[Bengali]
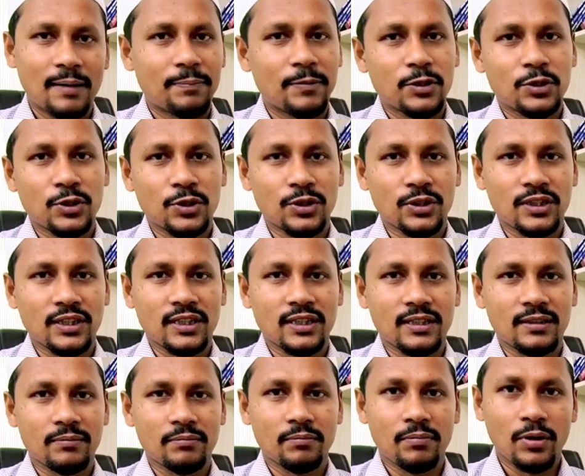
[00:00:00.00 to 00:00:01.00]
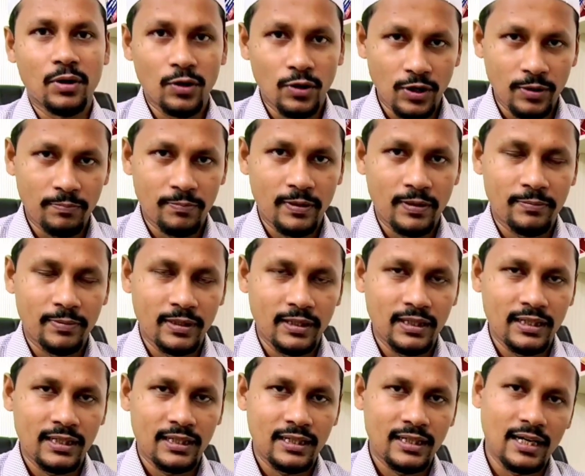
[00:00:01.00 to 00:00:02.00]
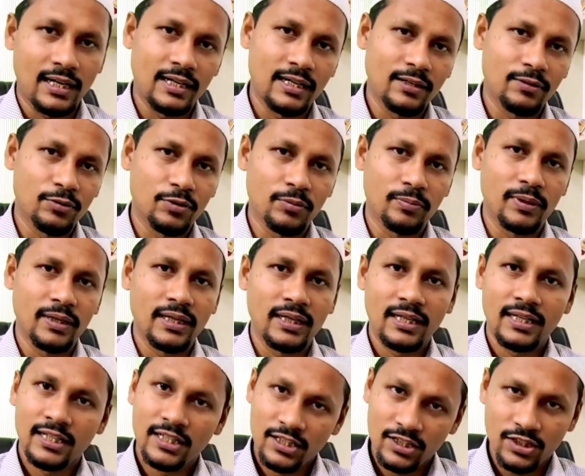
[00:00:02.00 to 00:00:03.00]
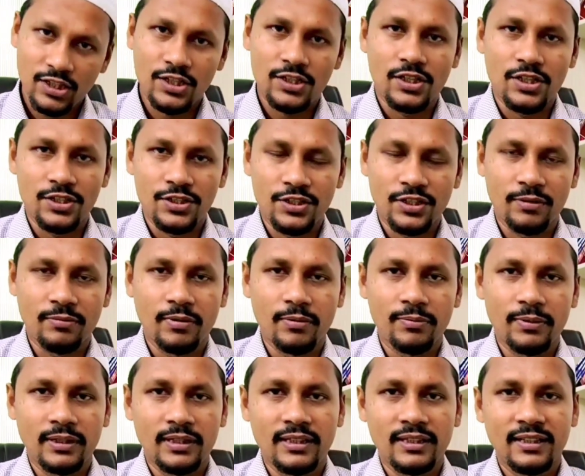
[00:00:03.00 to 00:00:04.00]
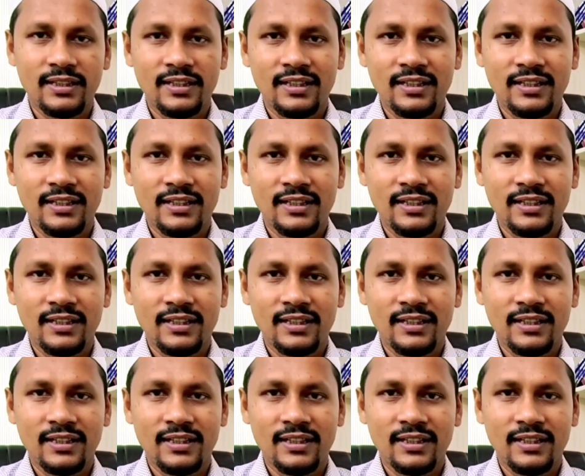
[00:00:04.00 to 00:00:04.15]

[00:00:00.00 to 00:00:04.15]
আপনার সন্তান ভয় পাবে কান্না করবে এটাই স্বাভাবিক